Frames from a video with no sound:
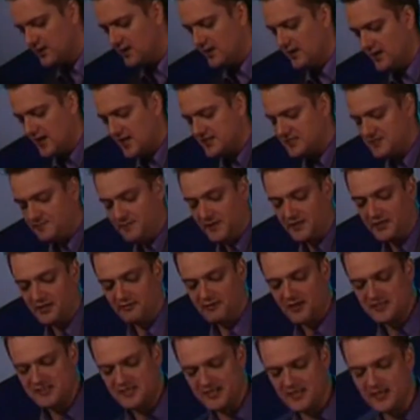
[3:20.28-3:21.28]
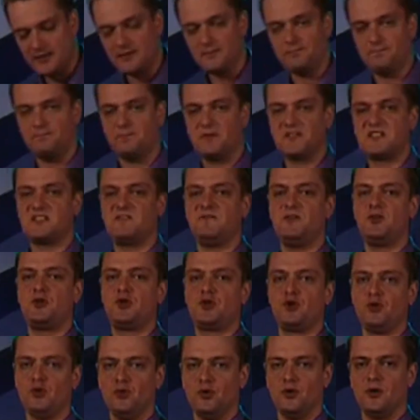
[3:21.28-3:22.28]
А теперь давайте я
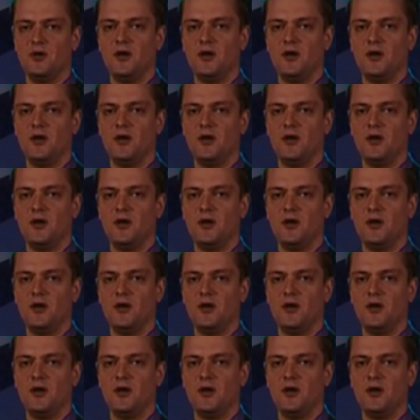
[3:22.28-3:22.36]
посвечу